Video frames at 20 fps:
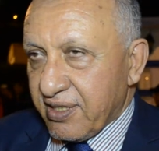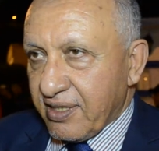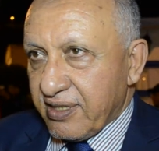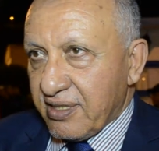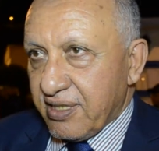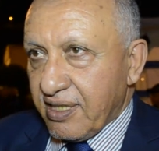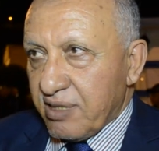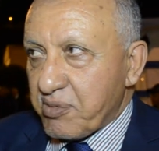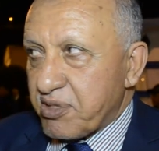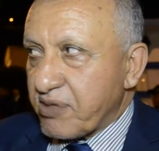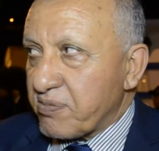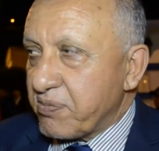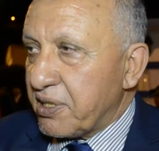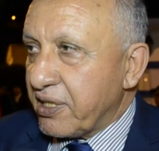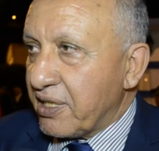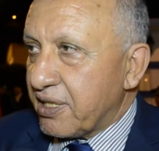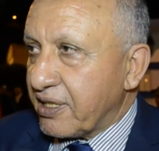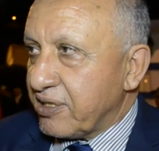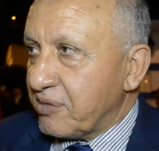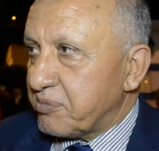بسم
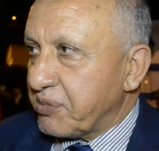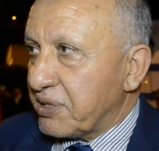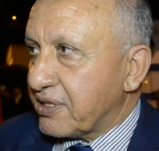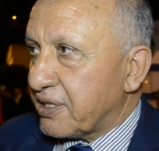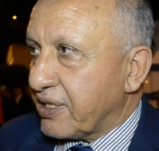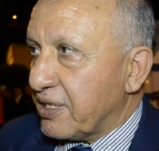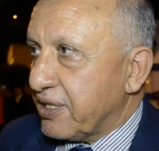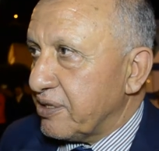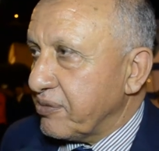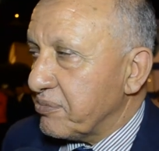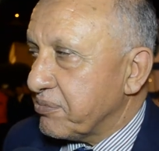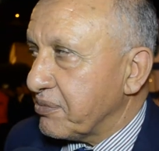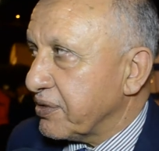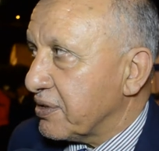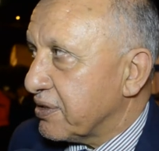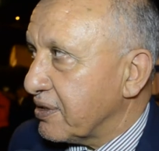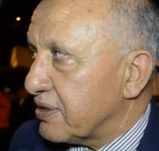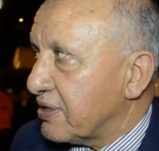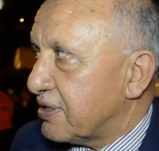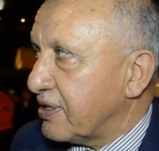الله الرحمن الرحيم
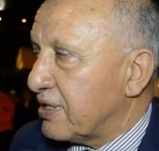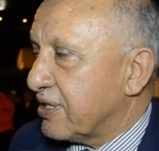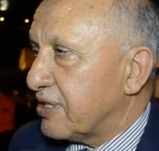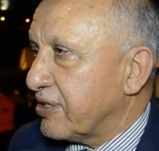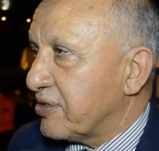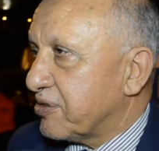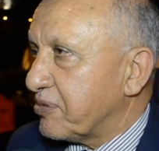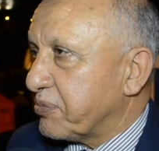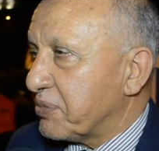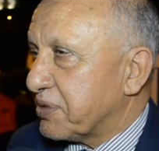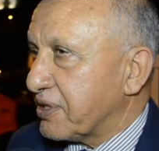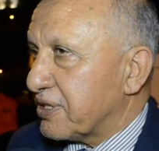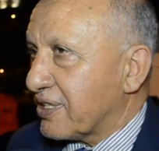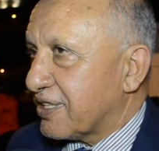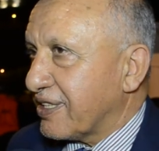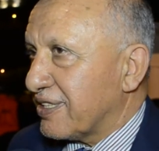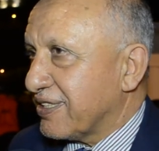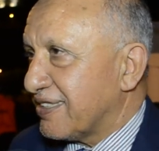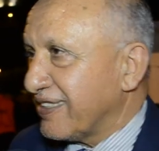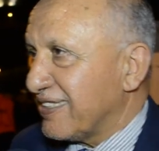اليوم
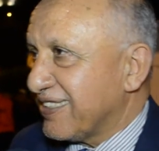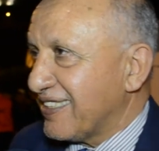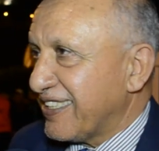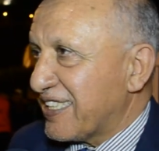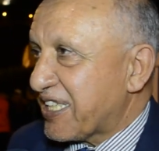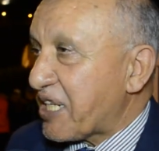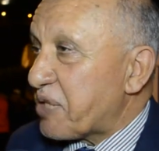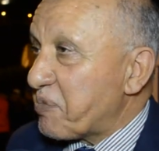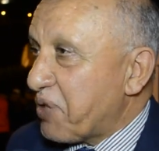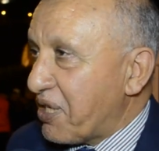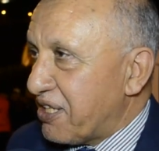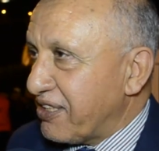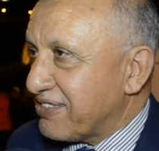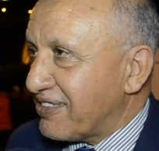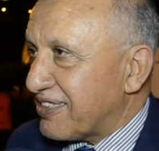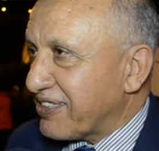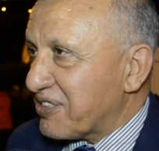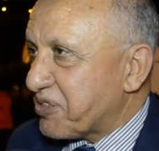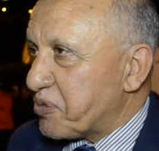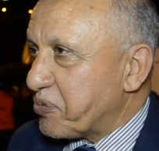كما
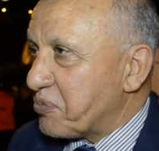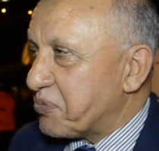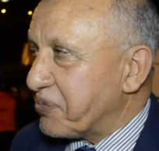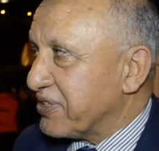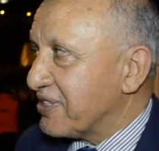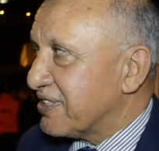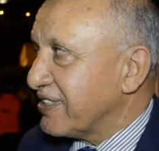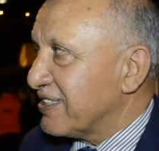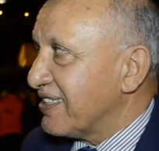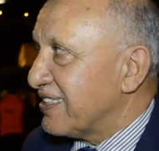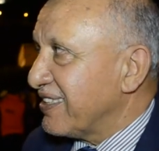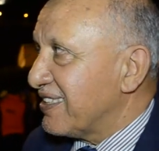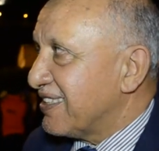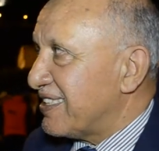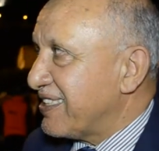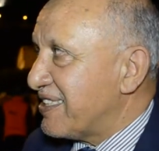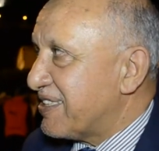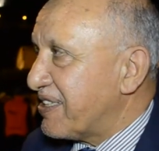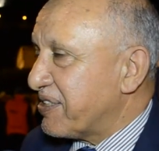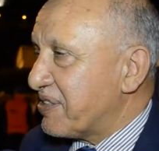حضرتم
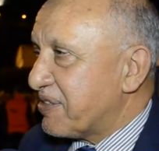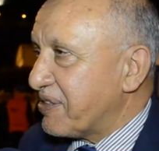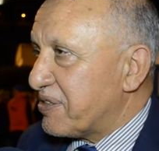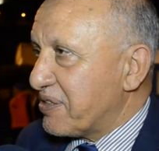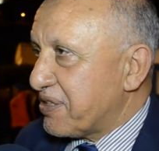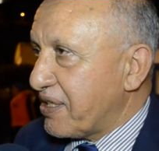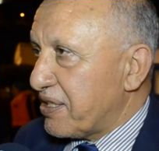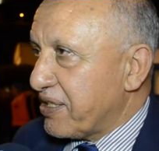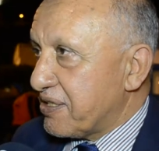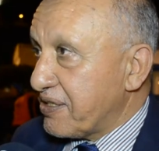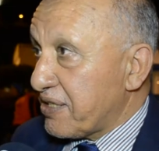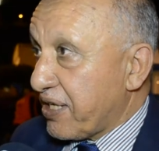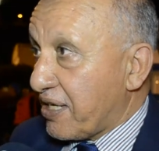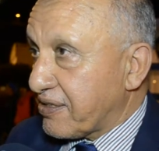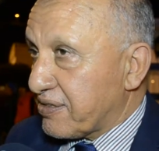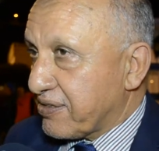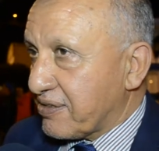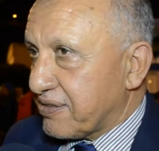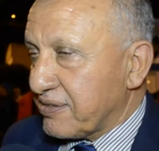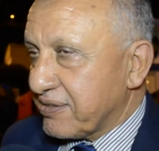النادي ديال
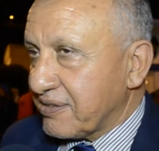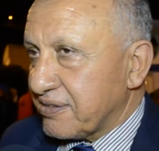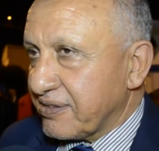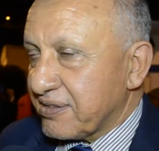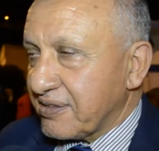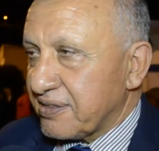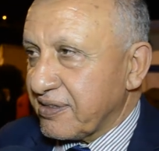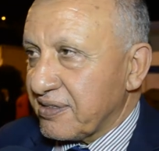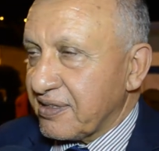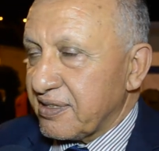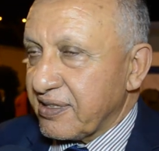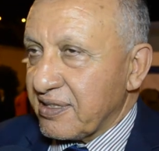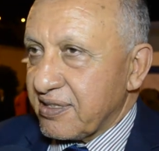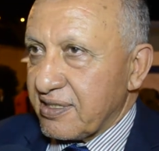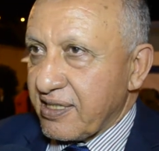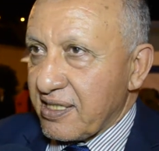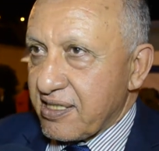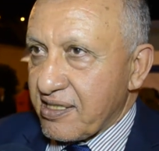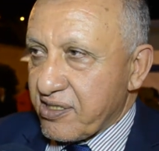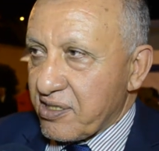اليخت
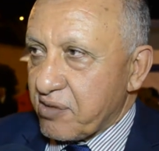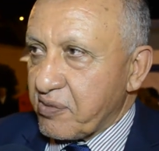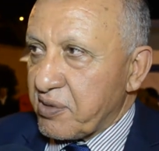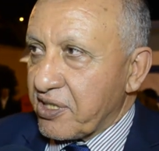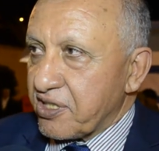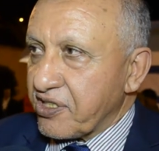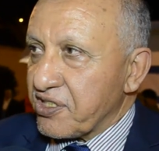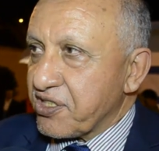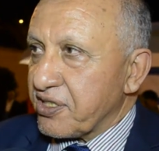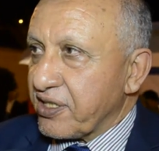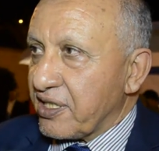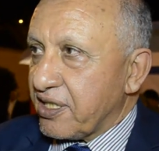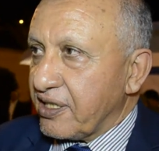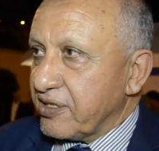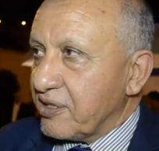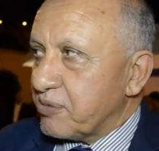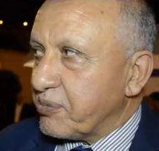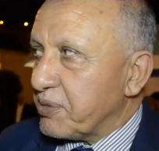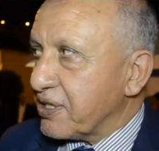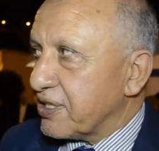ديال الزوارق
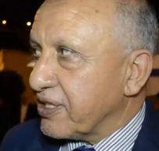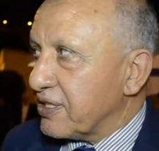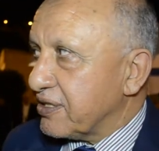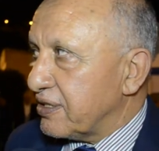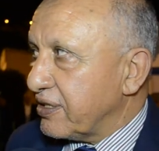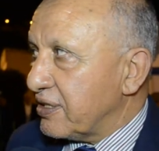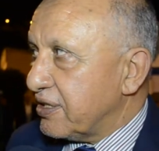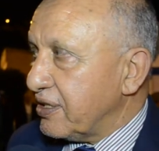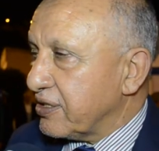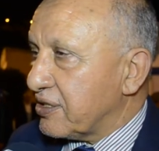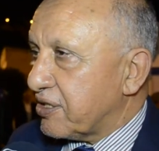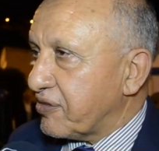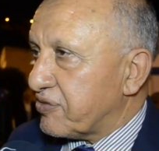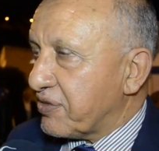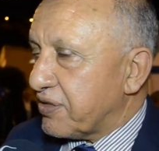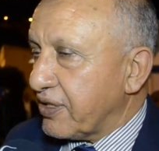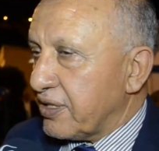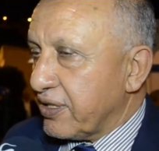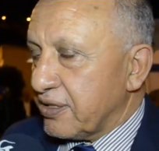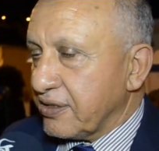الشراعيه باكادير
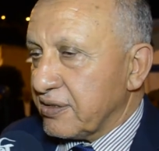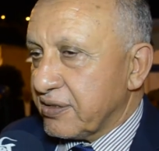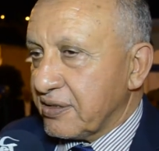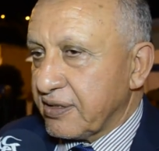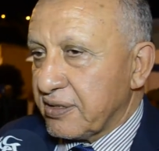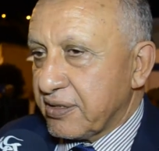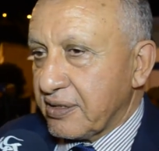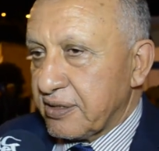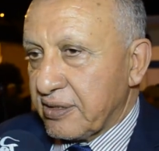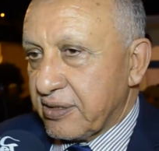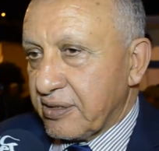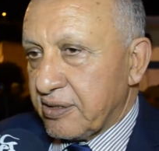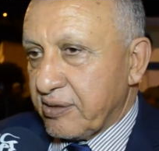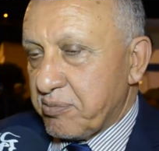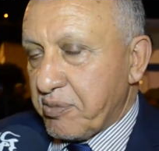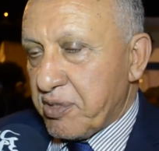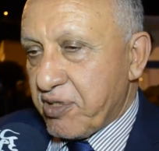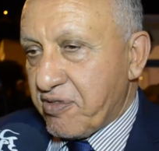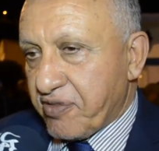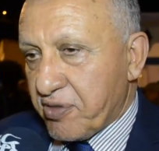احتفى
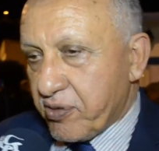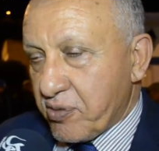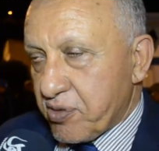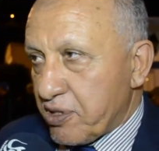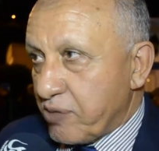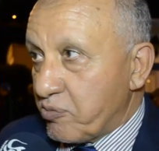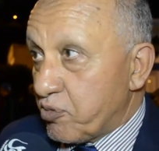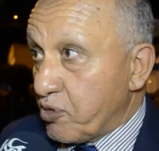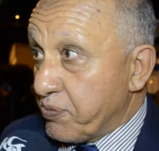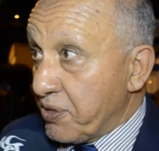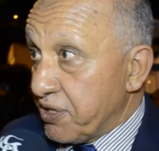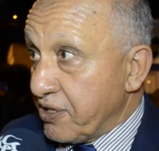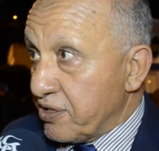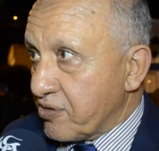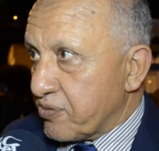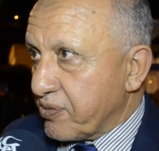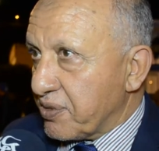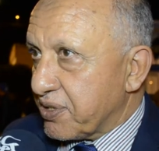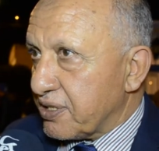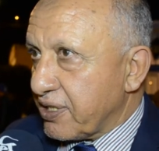بالفوز
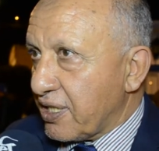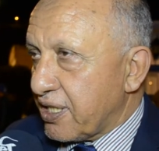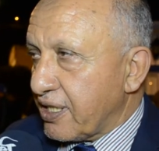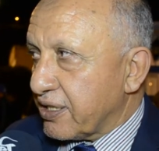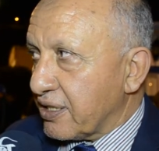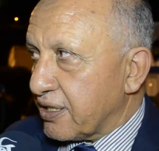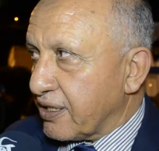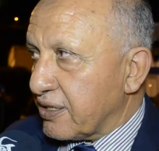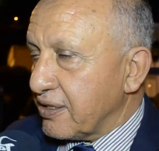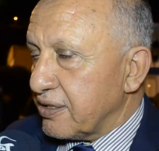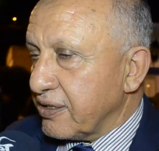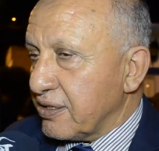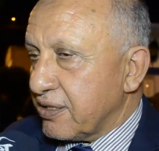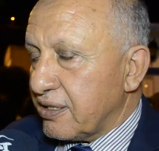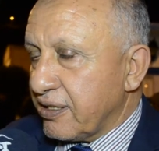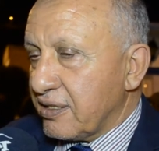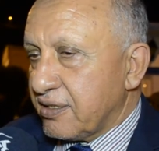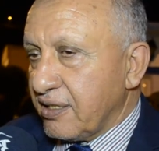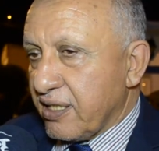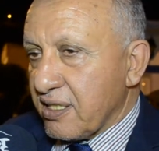المميز والتاريخي
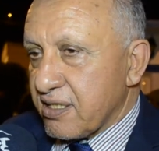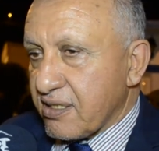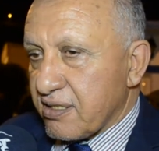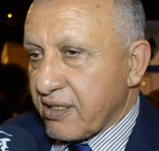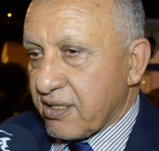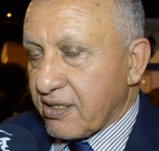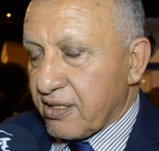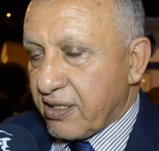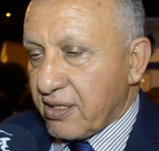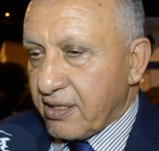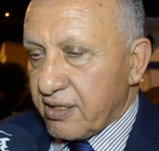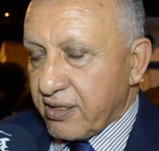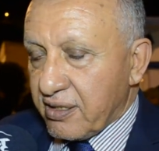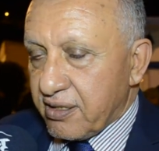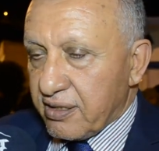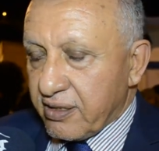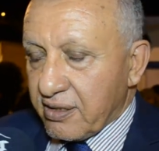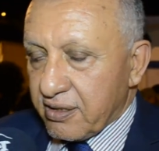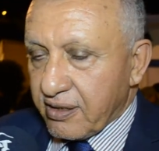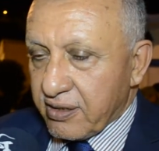الذي حصلت
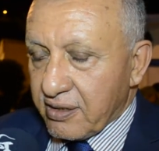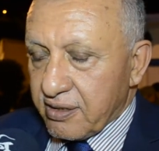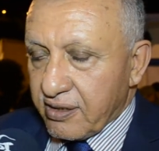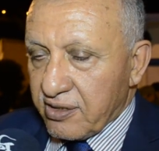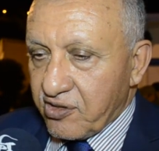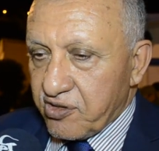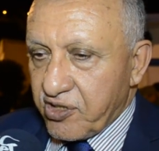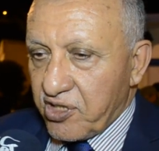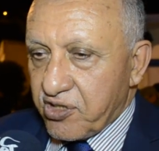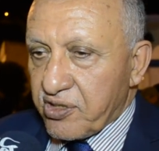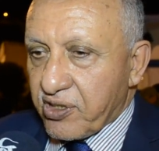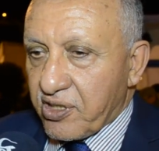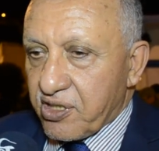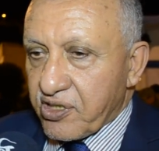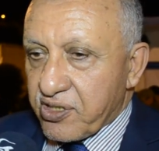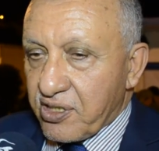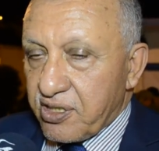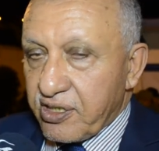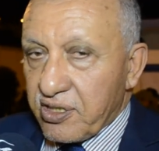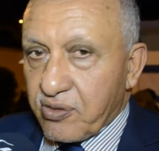عليه نادي
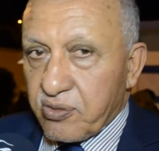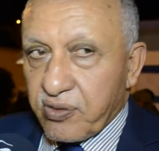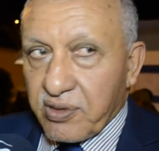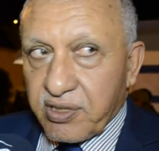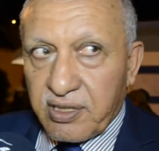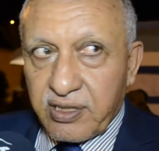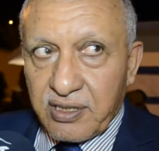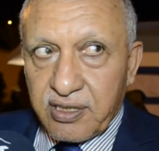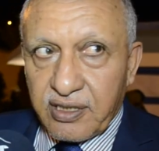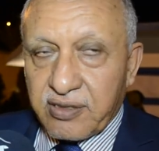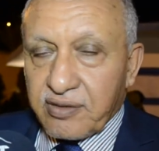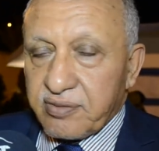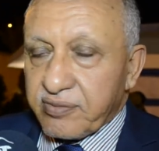رجاء لكره اليد